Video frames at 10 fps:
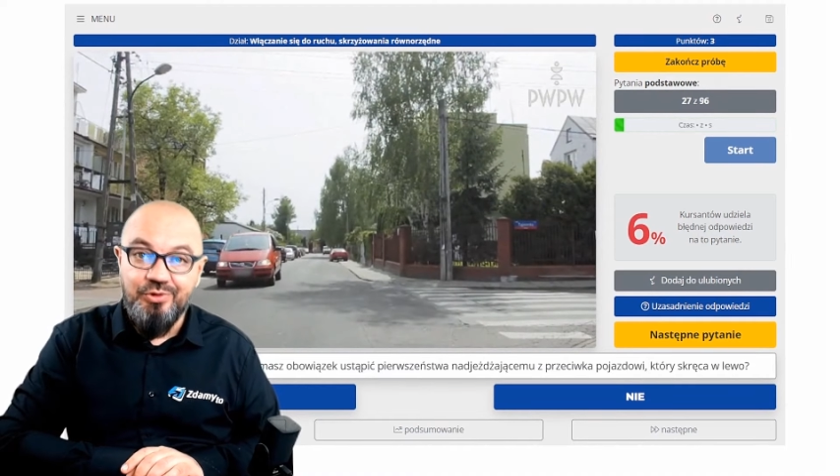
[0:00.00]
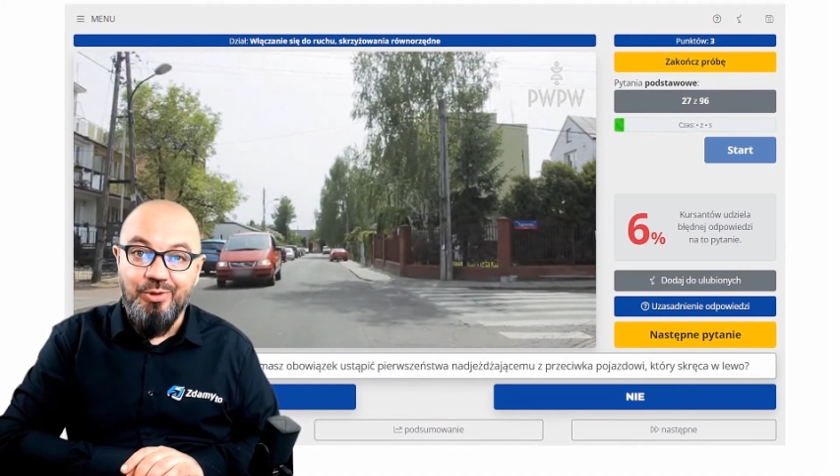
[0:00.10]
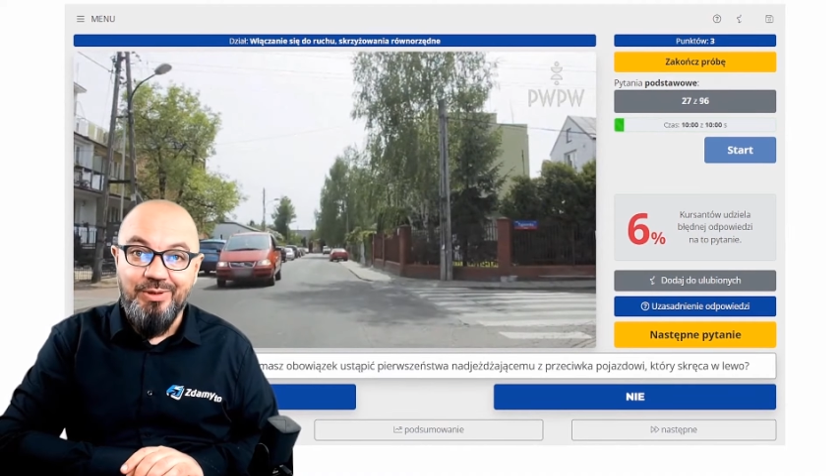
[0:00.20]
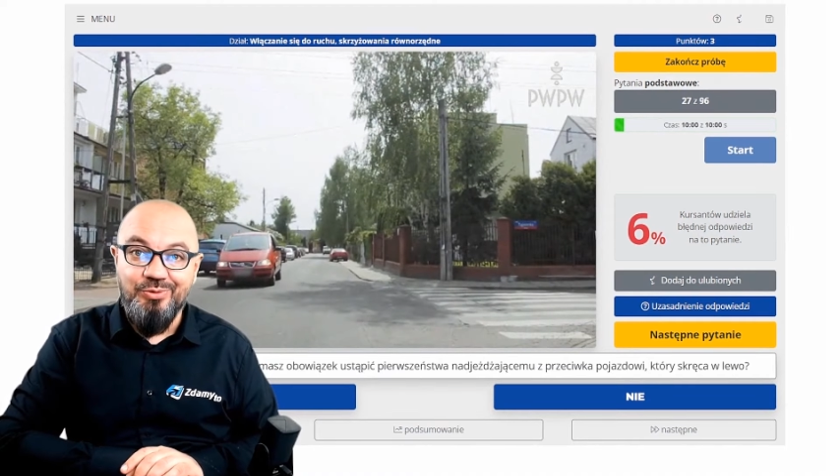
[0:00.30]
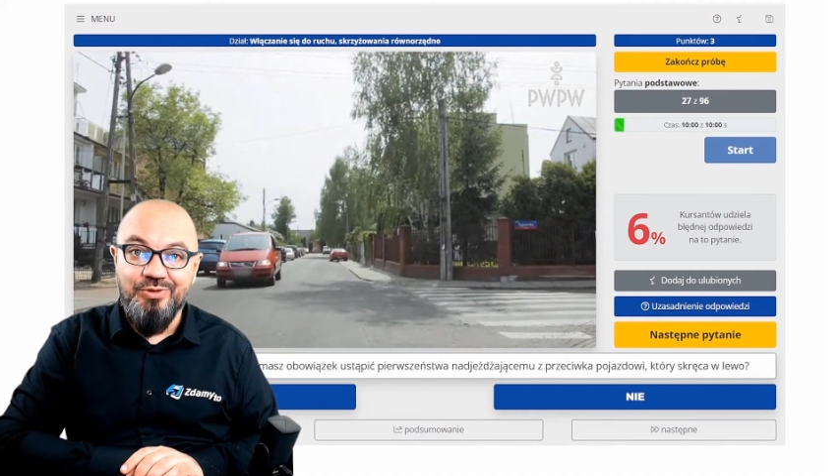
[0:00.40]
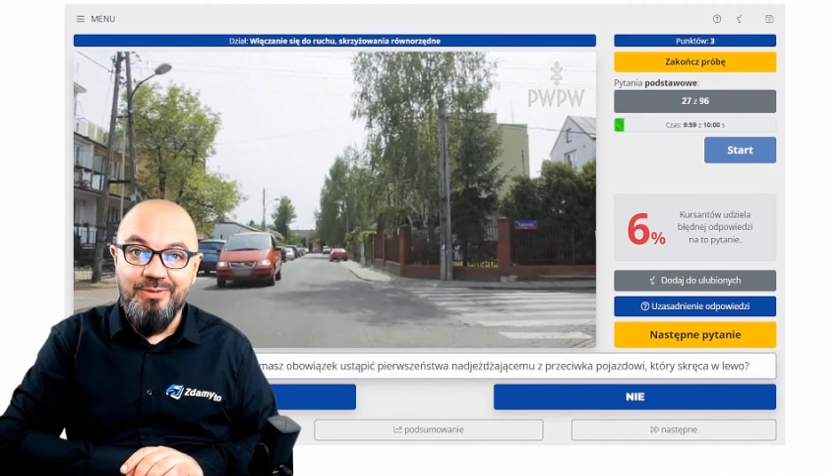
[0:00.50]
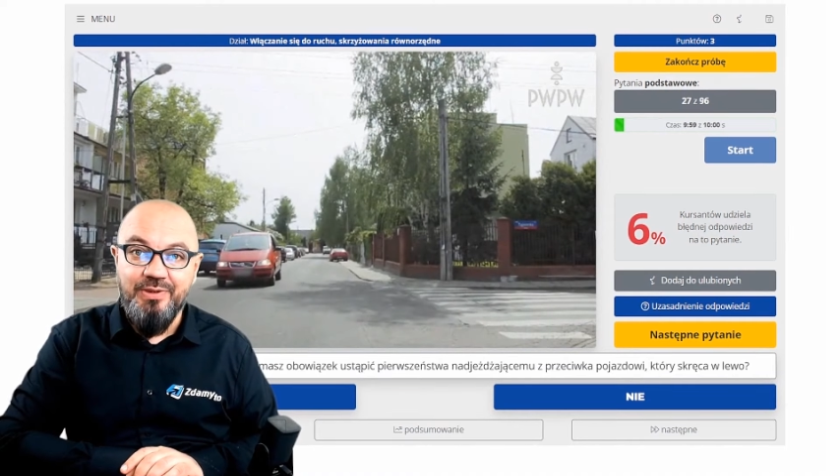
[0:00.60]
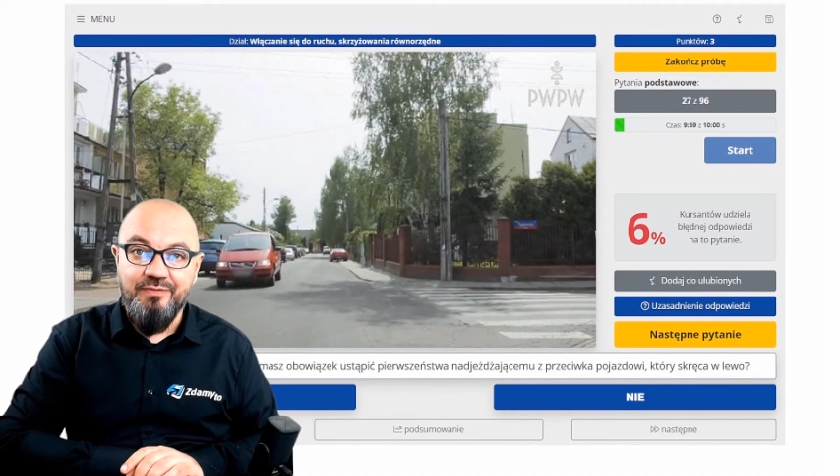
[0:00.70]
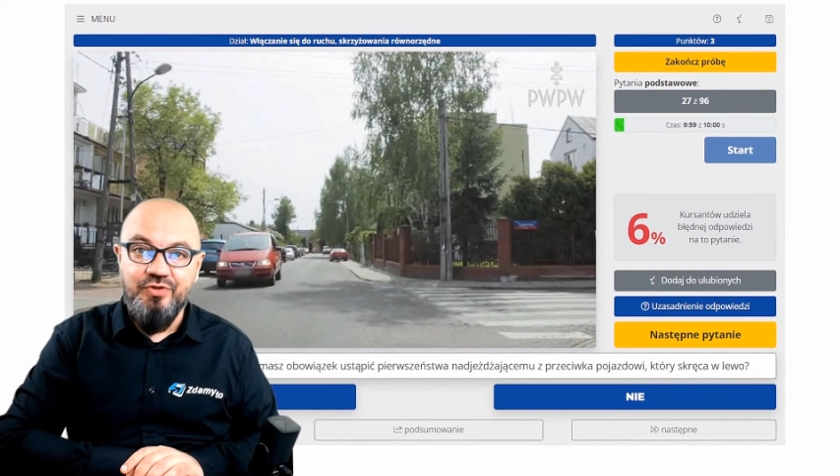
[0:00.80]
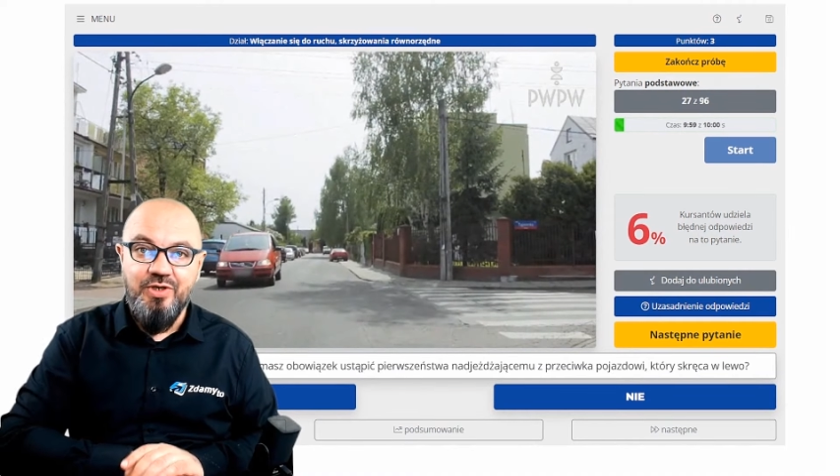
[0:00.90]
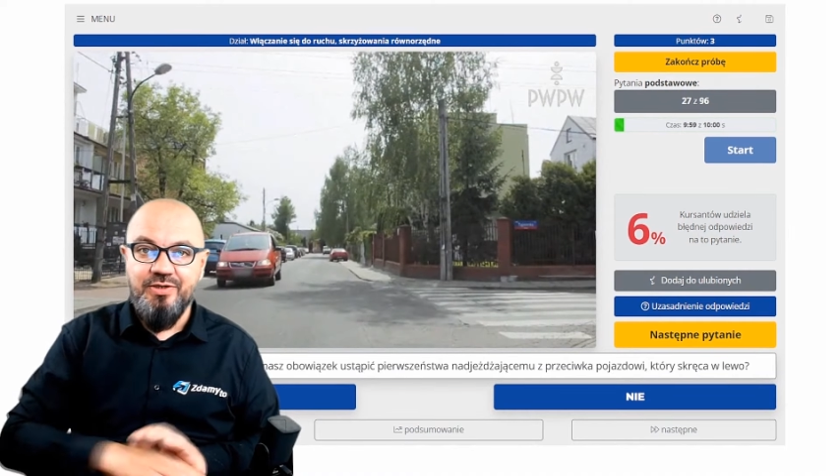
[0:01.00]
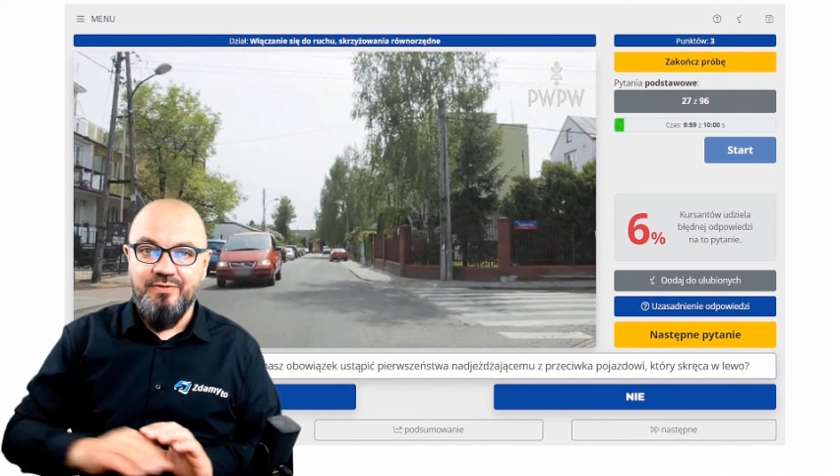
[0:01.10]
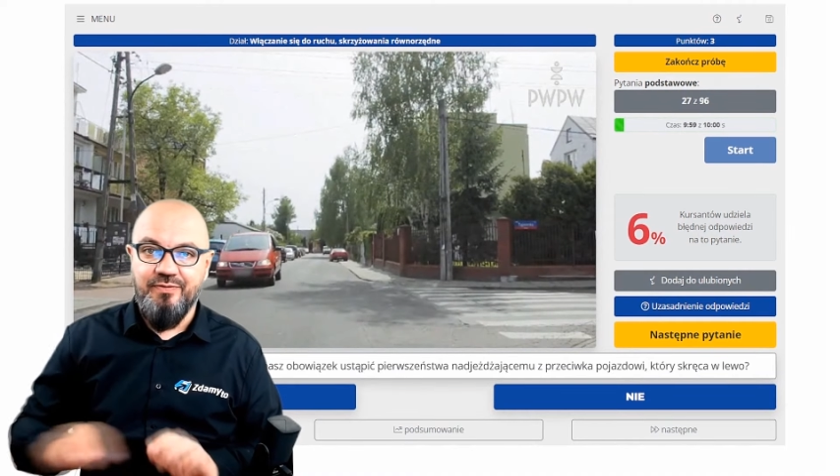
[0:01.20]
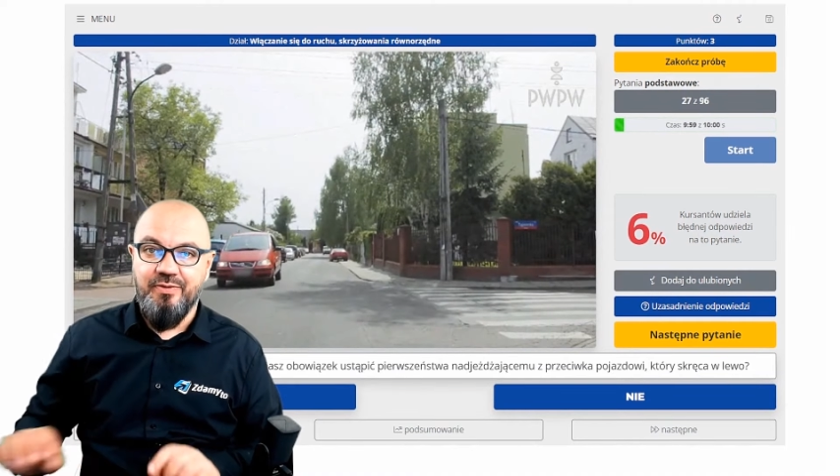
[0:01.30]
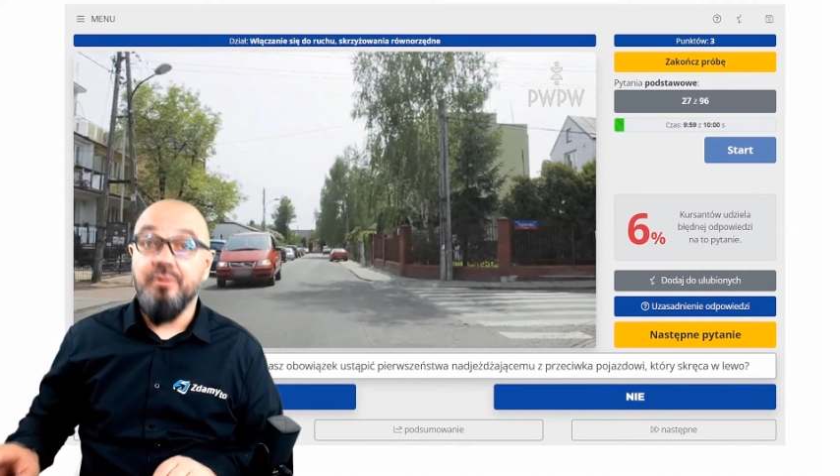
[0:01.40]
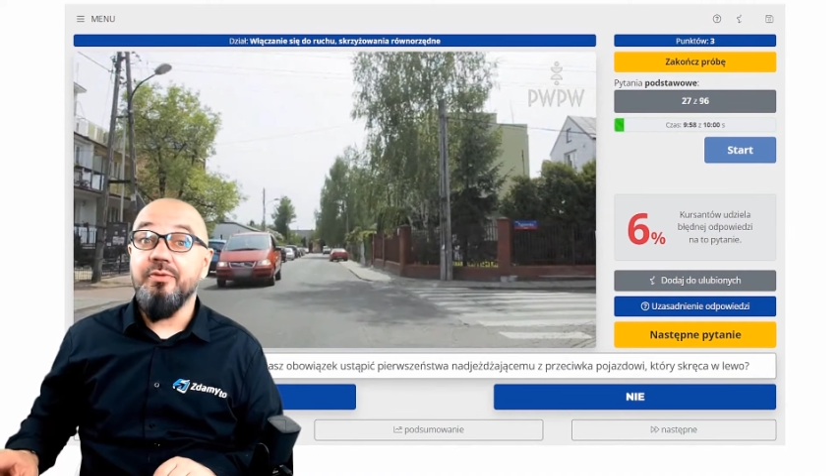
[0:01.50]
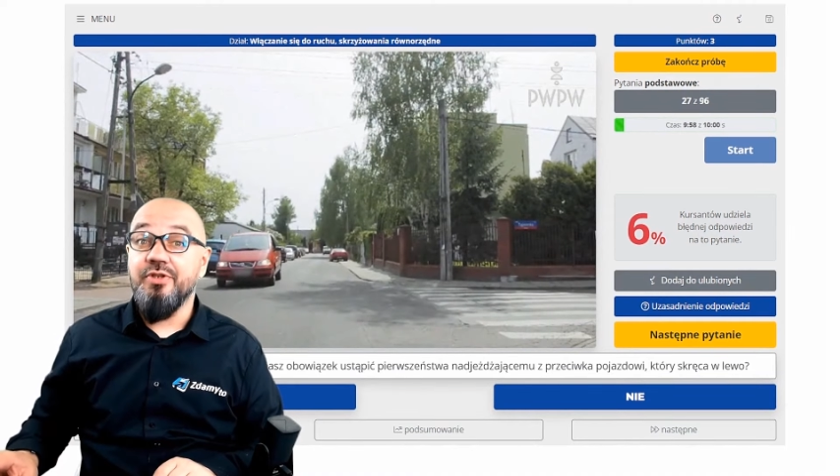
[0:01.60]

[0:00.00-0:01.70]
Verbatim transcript: Kto ma tutaj pierwszeństwo?